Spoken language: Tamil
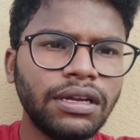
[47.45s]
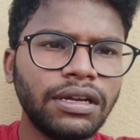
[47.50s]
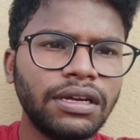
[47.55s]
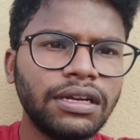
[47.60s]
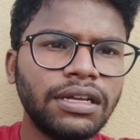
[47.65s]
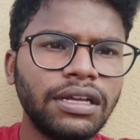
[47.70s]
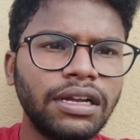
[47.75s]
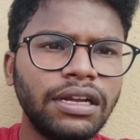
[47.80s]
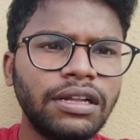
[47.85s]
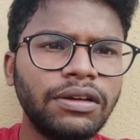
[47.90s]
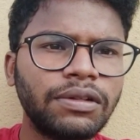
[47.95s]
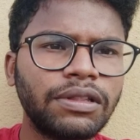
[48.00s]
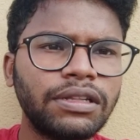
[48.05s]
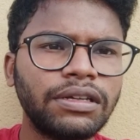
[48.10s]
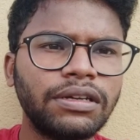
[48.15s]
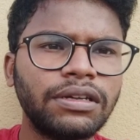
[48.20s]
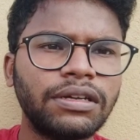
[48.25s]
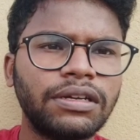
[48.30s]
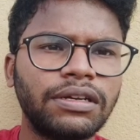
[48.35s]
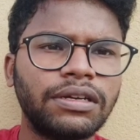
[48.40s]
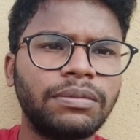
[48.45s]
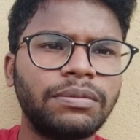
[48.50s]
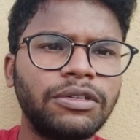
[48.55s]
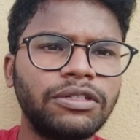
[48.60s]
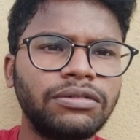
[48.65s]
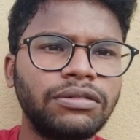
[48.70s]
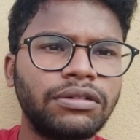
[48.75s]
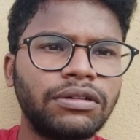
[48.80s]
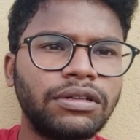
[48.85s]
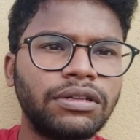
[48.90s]
நியர்லி வந்து எப்படி
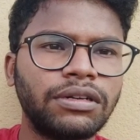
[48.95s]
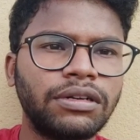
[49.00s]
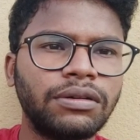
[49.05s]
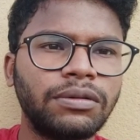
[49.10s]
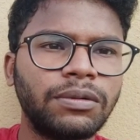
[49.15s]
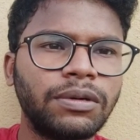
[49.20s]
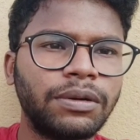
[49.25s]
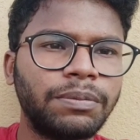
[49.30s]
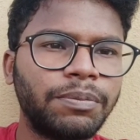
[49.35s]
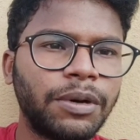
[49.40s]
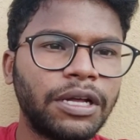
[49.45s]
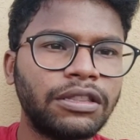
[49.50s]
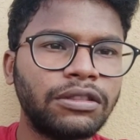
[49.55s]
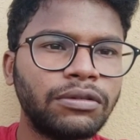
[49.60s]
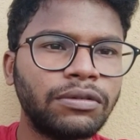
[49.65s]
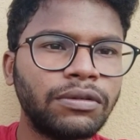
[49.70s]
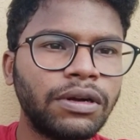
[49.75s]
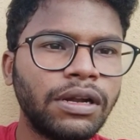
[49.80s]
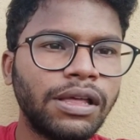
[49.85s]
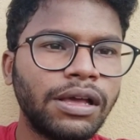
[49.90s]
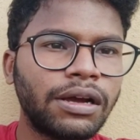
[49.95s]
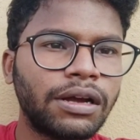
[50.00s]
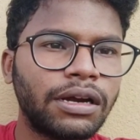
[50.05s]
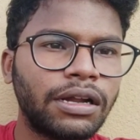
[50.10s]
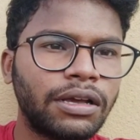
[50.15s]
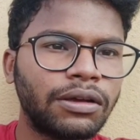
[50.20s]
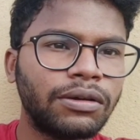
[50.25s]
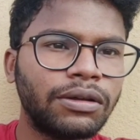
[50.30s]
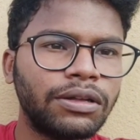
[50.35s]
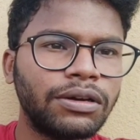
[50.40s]
சொல்கிறதுனா ஒரு பத்து ரூபாலையும்
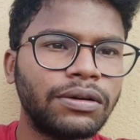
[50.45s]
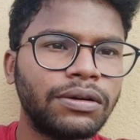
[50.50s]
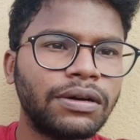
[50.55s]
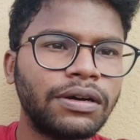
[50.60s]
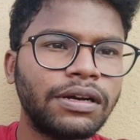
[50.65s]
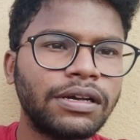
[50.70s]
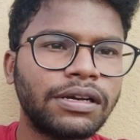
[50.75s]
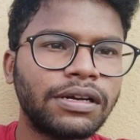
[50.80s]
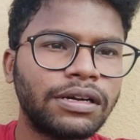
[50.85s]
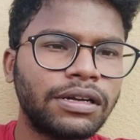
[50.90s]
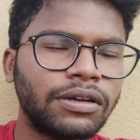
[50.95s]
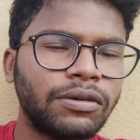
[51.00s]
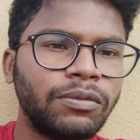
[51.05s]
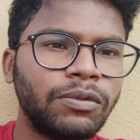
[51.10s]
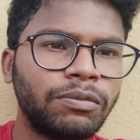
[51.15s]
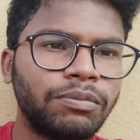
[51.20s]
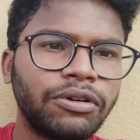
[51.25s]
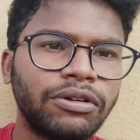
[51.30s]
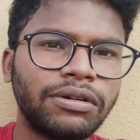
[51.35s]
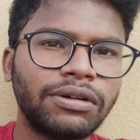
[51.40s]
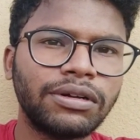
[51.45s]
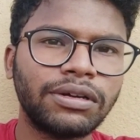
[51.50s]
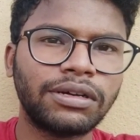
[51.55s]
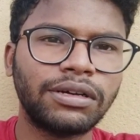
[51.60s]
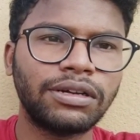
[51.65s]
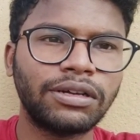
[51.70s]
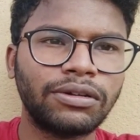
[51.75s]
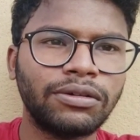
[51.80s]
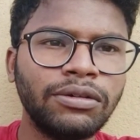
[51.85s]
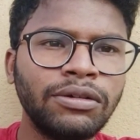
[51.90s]
கிடைக்கும் இருபது ரூபாலையும் கிடைக்கும் முப்பது ரூபாலையும்
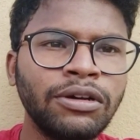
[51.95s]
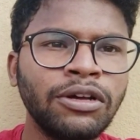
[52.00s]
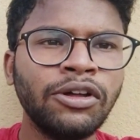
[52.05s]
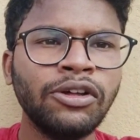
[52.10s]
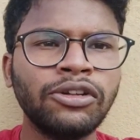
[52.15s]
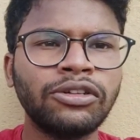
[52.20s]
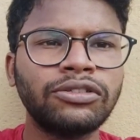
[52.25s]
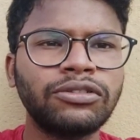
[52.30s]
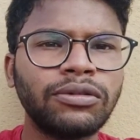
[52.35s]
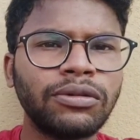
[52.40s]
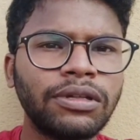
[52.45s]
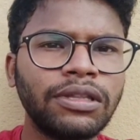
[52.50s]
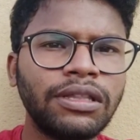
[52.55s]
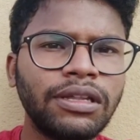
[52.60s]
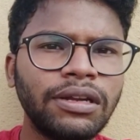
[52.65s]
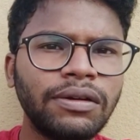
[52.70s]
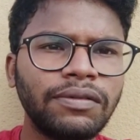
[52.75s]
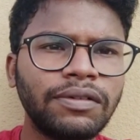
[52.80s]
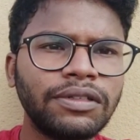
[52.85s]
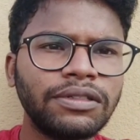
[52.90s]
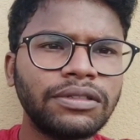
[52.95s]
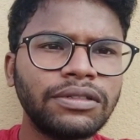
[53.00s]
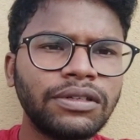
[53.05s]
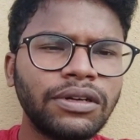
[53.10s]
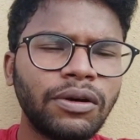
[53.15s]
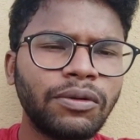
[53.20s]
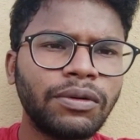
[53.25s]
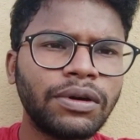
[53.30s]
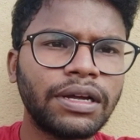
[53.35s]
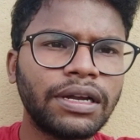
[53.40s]
கிடைக்கும் ஸோ இதில் வந்து
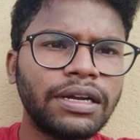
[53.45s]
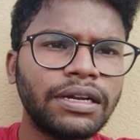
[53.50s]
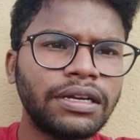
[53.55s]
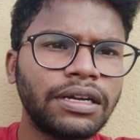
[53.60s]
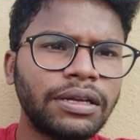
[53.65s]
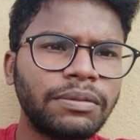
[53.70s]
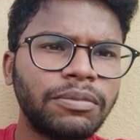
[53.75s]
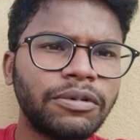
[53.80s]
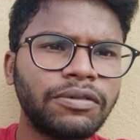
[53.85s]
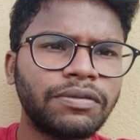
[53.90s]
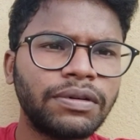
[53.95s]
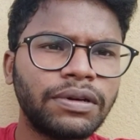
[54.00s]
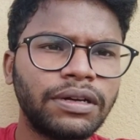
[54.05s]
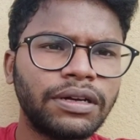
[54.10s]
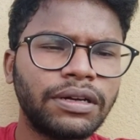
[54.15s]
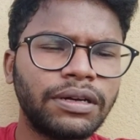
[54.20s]
அவங்க என்ன டைப் ஆஃப்